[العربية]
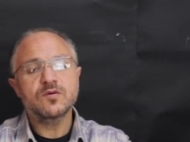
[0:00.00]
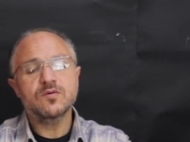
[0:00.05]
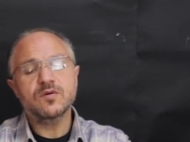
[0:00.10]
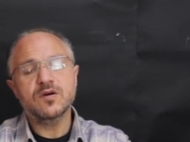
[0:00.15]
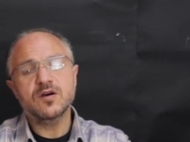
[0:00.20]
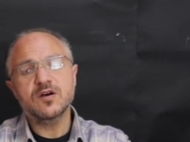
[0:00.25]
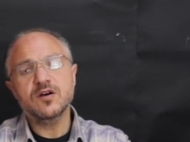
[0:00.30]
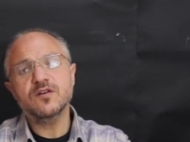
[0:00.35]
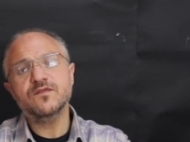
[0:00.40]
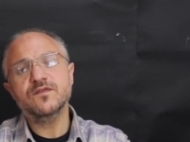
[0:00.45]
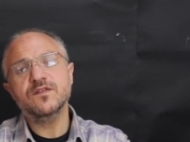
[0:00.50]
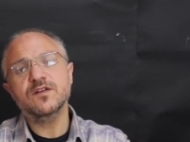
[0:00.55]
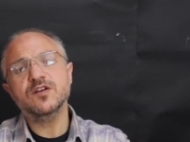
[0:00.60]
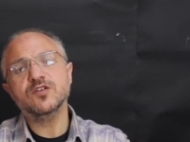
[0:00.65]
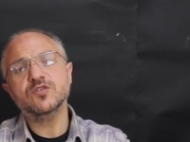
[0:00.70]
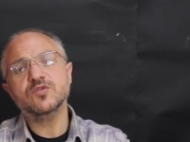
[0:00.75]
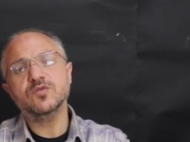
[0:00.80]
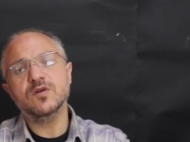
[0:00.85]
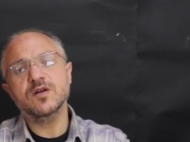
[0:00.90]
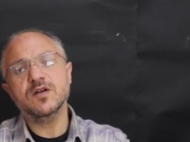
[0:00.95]

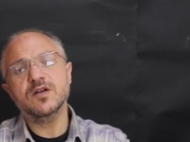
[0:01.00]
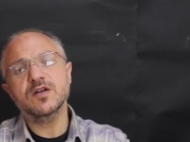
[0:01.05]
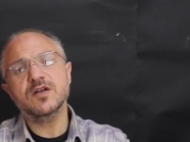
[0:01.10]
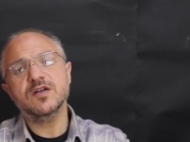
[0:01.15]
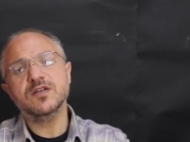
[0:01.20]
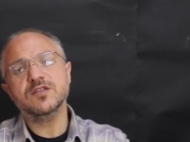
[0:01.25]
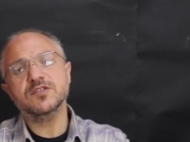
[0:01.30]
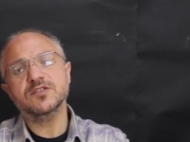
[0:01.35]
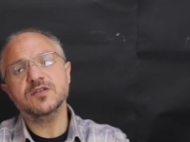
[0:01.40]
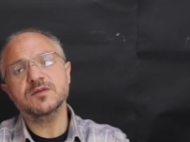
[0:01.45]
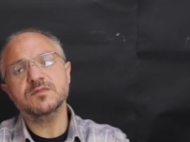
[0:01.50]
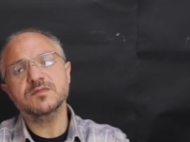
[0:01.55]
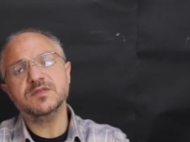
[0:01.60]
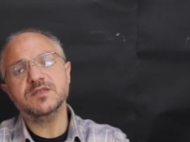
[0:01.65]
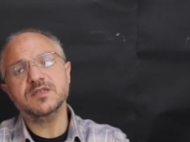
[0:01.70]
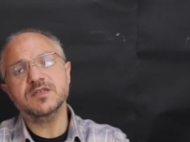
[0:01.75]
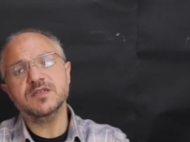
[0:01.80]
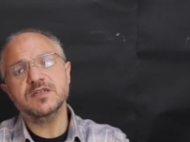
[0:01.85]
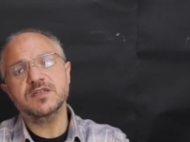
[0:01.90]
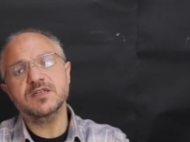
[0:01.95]
واخفى شعاع
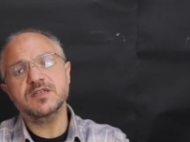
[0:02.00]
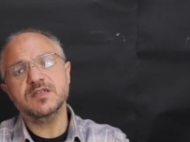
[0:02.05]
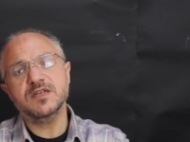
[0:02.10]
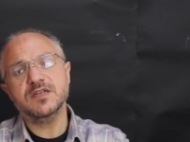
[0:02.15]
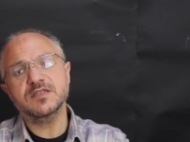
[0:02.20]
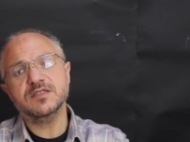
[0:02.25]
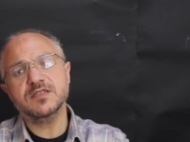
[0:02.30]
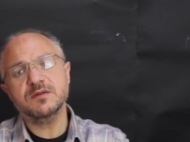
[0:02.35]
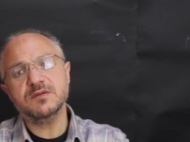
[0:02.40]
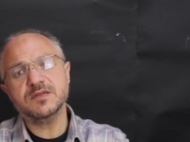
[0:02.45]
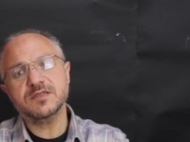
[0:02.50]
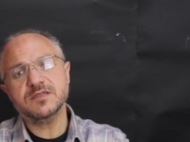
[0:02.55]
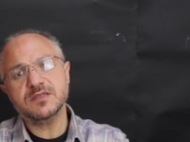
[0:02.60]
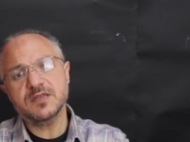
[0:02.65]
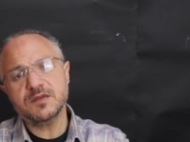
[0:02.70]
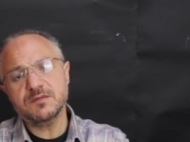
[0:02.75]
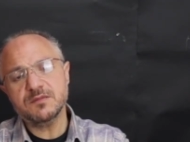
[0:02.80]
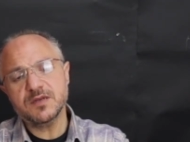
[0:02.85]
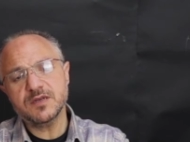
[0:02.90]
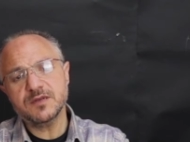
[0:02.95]
الشمس حين
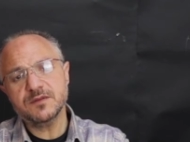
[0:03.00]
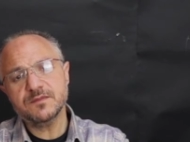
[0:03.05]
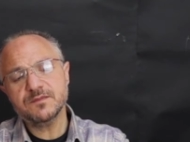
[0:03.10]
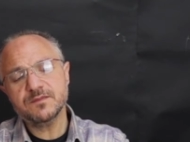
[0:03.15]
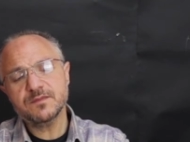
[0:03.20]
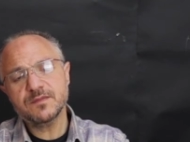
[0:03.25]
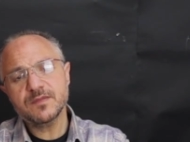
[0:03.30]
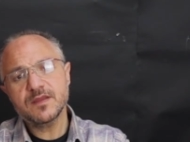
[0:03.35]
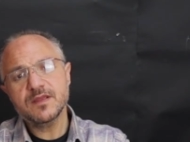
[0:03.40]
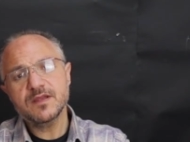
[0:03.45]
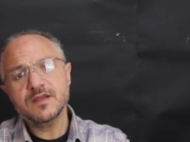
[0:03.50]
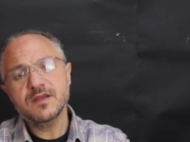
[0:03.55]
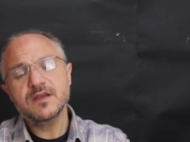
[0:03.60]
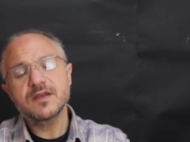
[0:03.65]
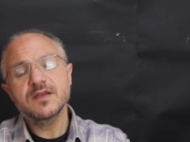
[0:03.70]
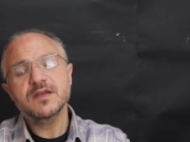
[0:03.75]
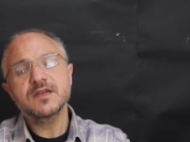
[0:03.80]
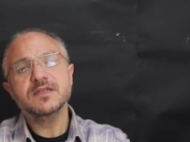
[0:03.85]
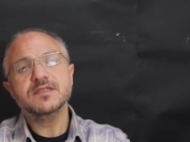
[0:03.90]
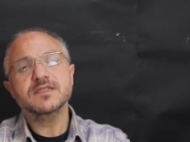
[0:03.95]
تبسما
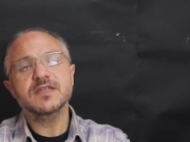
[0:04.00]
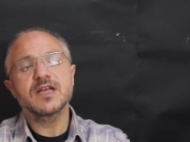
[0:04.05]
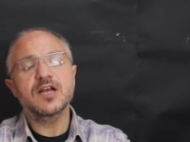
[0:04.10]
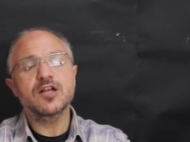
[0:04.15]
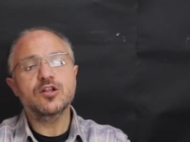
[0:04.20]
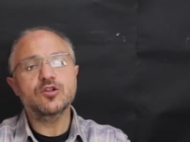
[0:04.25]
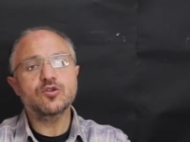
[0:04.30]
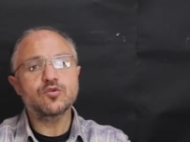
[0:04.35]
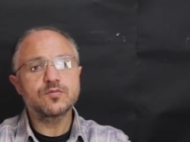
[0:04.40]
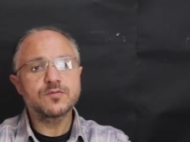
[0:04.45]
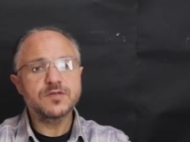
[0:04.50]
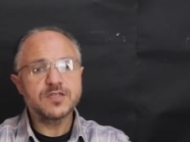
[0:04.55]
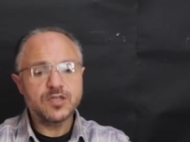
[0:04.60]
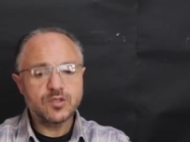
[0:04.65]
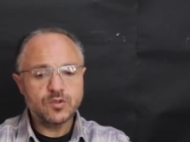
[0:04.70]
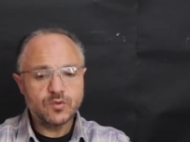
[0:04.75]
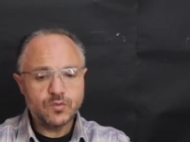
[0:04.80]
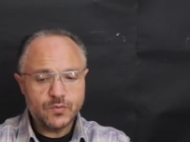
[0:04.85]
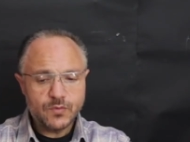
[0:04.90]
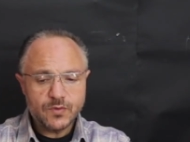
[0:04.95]
سالت من
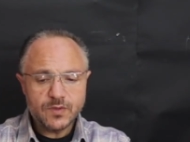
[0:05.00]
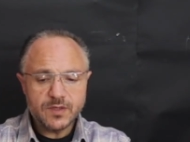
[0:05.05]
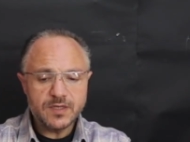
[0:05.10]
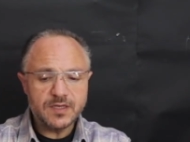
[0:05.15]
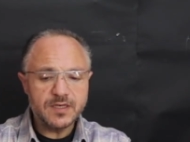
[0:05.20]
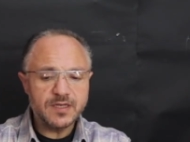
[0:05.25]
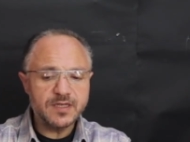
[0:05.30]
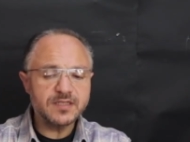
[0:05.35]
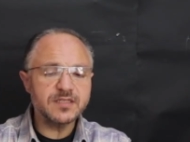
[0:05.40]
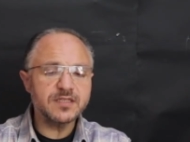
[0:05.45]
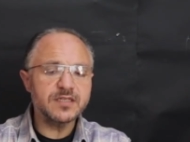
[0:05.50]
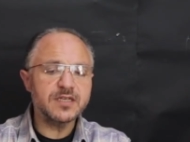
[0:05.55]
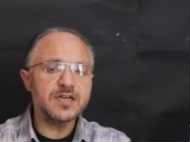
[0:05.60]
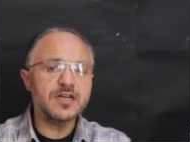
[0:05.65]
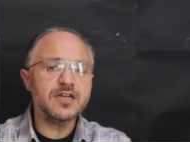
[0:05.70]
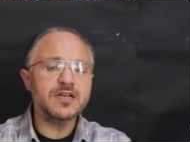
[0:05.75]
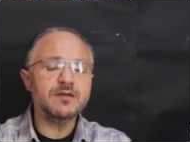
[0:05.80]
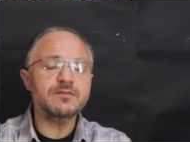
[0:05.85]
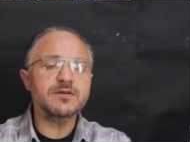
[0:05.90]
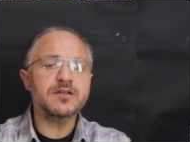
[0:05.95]
النوق التي
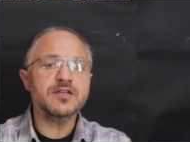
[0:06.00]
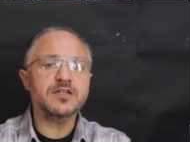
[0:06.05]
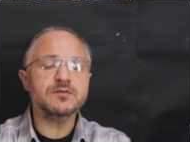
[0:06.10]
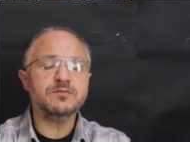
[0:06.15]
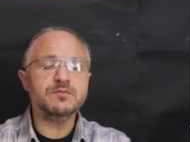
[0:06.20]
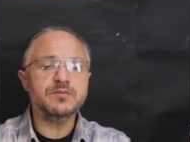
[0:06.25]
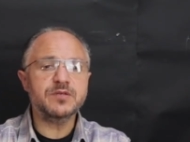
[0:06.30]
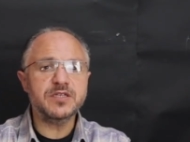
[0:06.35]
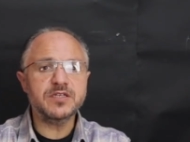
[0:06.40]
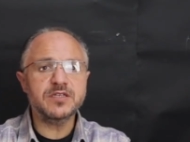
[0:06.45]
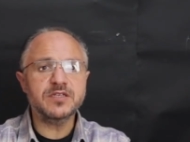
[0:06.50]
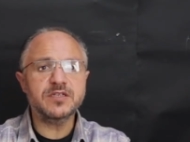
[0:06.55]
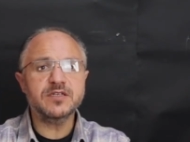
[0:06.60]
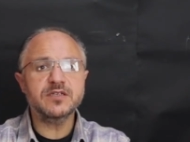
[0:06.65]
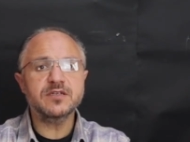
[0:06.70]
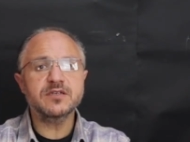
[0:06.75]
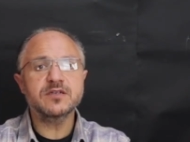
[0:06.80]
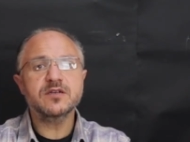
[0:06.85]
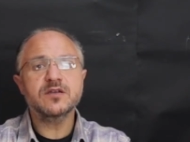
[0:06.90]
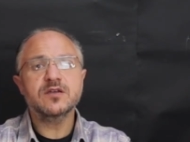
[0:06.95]
امنت
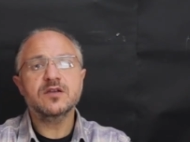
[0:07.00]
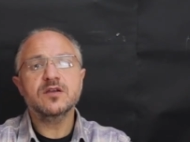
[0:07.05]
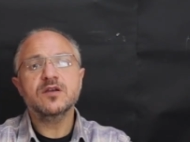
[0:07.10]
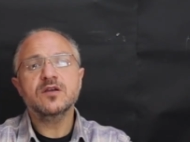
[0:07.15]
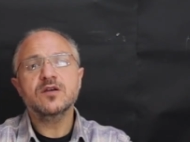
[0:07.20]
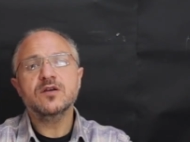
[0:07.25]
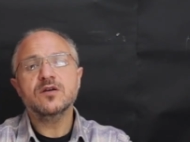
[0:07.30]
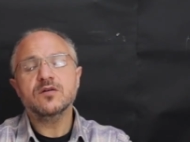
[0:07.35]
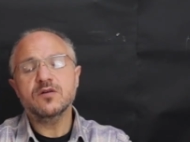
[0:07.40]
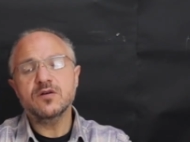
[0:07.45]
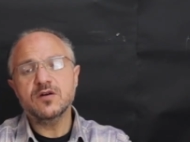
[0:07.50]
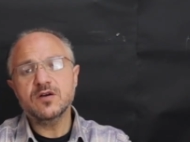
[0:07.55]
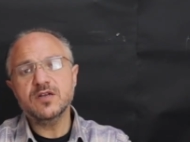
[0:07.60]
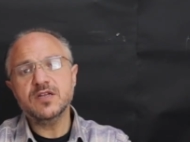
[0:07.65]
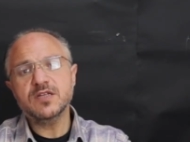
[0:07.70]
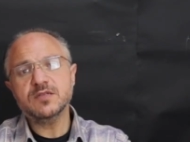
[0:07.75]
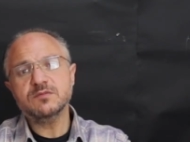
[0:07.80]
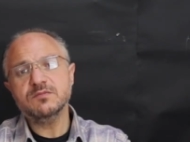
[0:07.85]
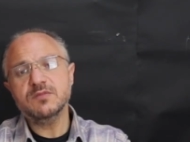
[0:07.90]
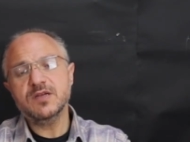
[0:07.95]
به
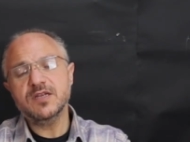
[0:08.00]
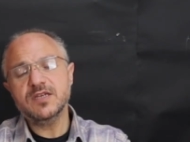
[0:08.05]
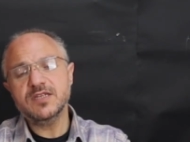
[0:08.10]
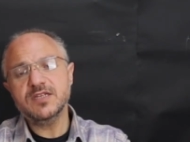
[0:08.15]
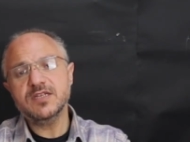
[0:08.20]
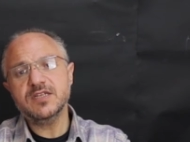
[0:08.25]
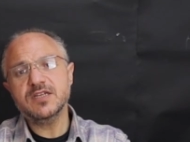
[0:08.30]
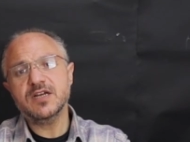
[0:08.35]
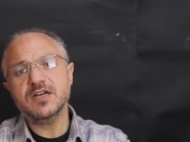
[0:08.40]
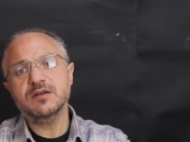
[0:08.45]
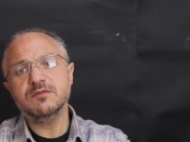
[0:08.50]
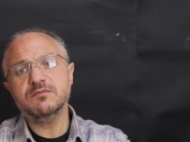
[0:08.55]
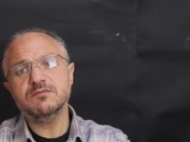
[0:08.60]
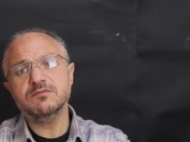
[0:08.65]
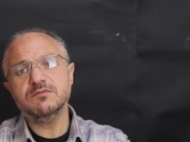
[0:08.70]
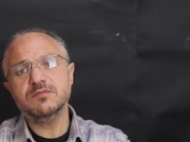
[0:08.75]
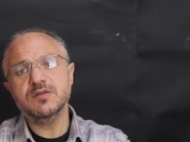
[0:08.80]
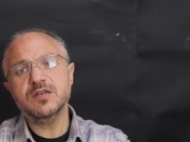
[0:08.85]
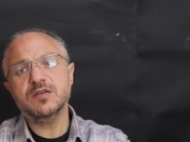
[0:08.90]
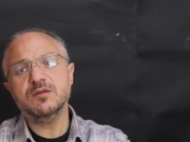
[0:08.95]
قالت مليحا
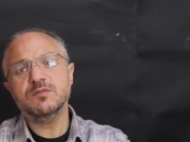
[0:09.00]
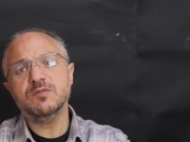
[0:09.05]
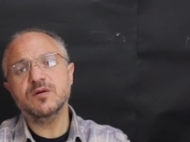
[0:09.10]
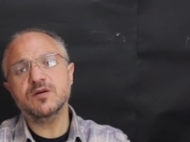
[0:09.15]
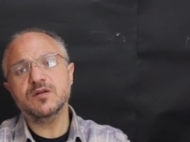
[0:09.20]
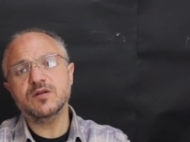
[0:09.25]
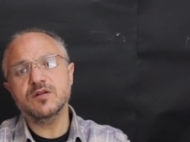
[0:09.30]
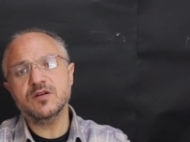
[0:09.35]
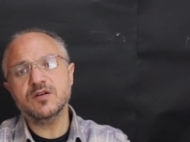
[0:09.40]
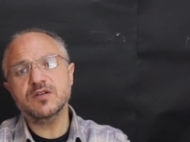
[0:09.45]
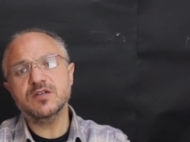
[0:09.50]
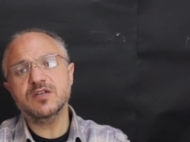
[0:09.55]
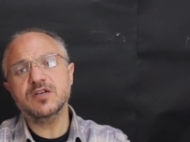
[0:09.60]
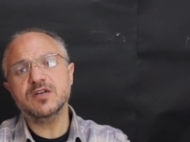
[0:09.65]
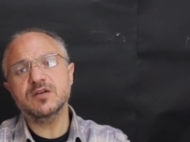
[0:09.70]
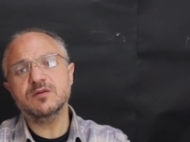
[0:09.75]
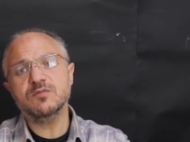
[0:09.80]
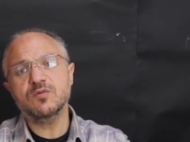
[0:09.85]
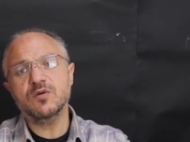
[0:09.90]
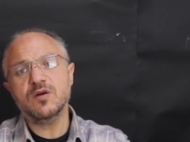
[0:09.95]

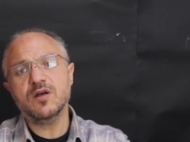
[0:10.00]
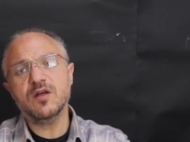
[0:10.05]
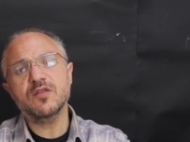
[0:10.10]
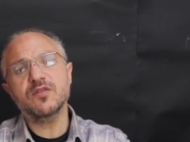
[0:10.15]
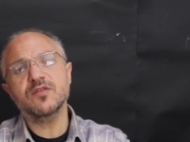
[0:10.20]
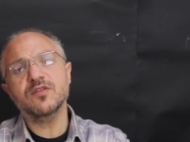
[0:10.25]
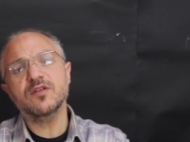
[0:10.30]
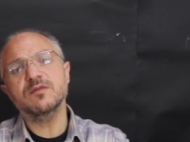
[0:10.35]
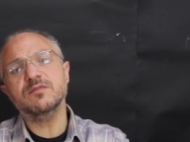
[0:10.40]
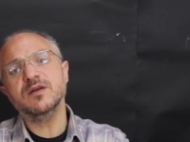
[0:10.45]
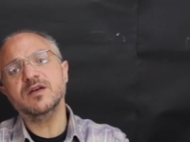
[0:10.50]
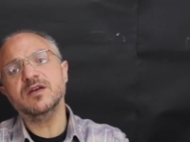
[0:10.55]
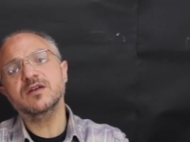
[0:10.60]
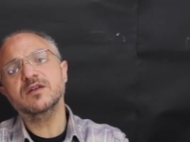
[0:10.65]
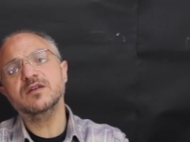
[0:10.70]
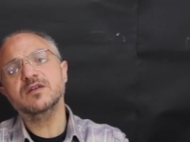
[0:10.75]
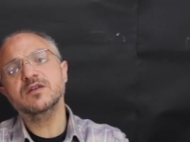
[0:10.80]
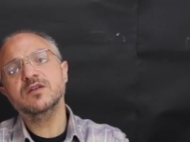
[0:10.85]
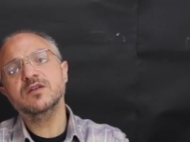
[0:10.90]
بالبرايا معظما